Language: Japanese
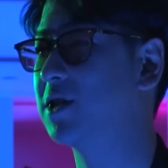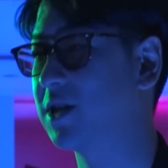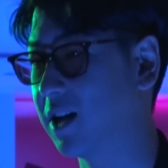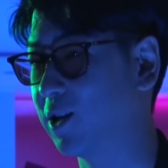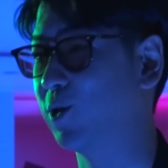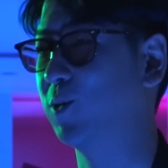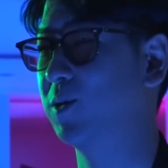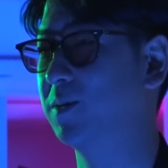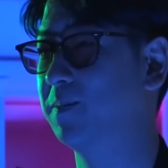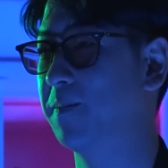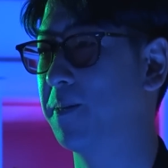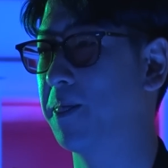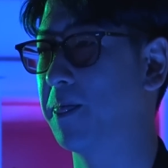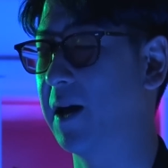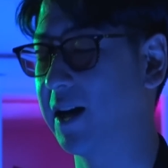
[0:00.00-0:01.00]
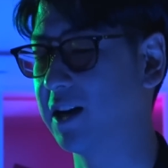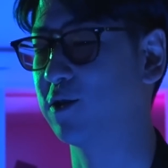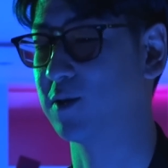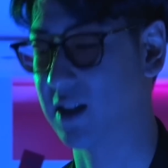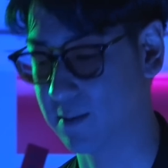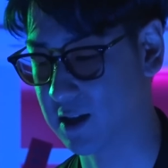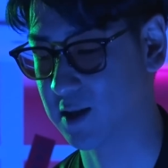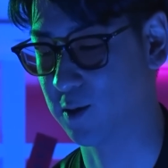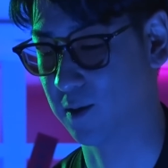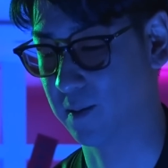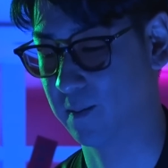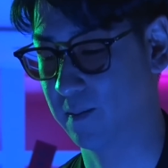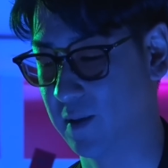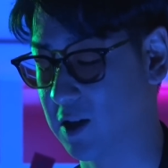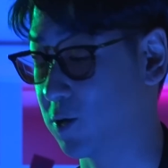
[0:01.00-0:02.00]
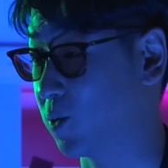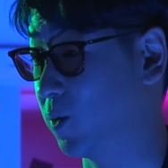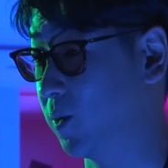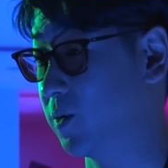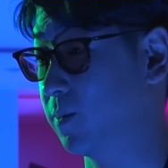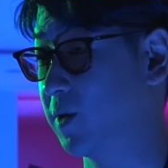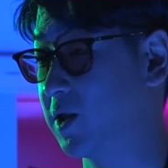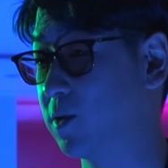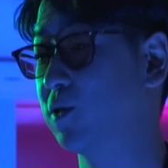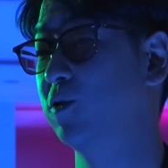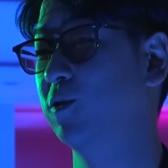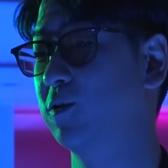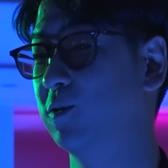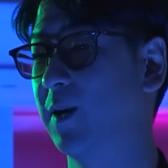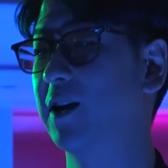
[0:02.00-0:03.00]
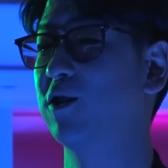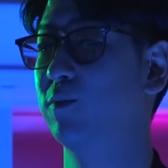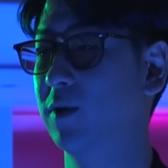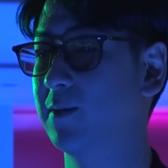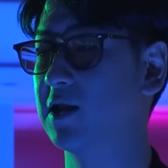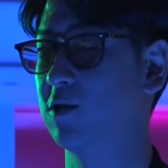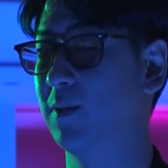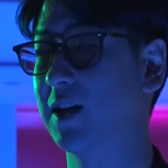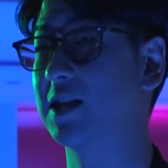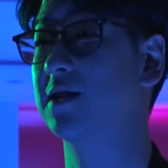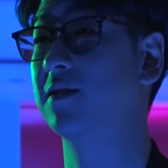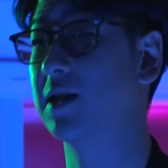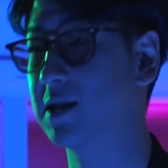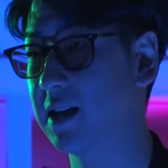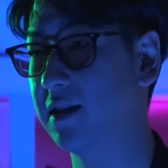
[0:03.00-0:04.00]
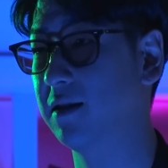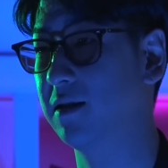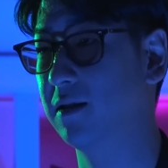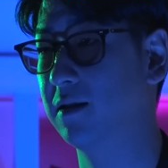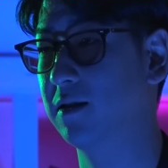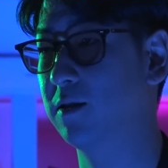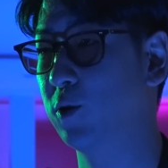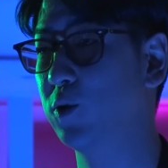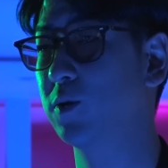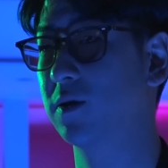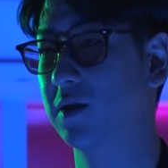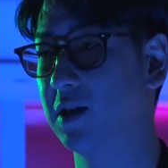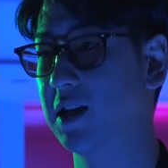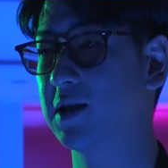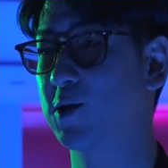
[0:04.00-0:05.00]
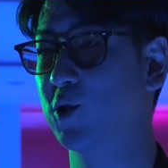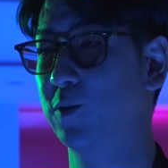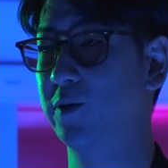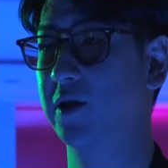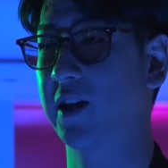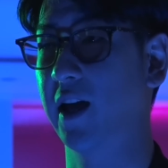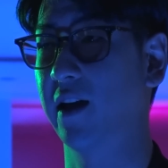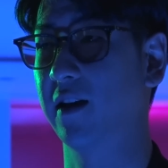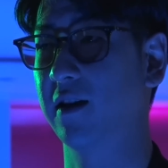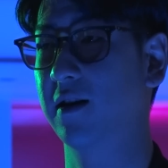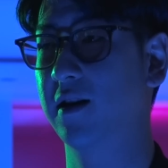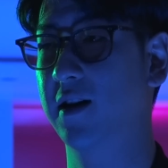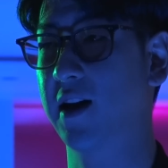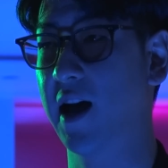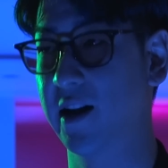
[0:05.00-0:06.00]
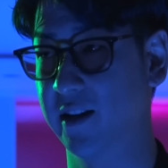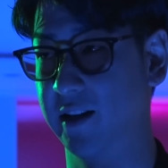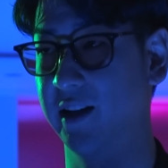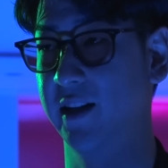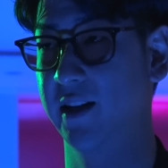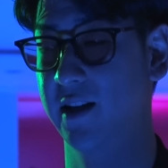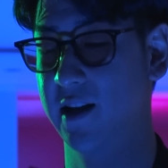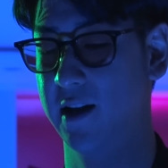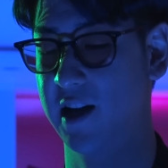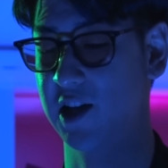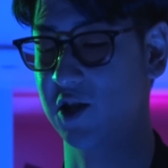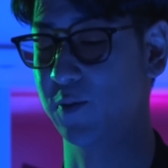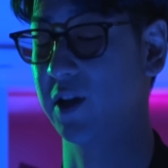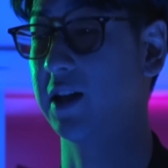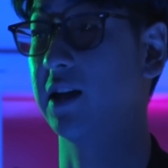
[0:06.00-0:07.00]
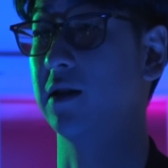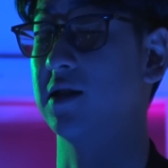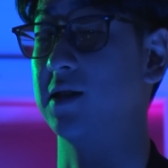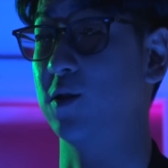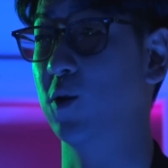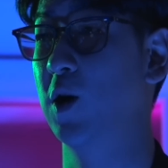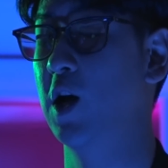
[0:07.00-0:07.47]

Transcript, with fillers: ましたかと、ありがとうございますと、まあ、ちょっともうすぐ埋まると思います、お任せくださいと言ってその物件管理始めたんですよ。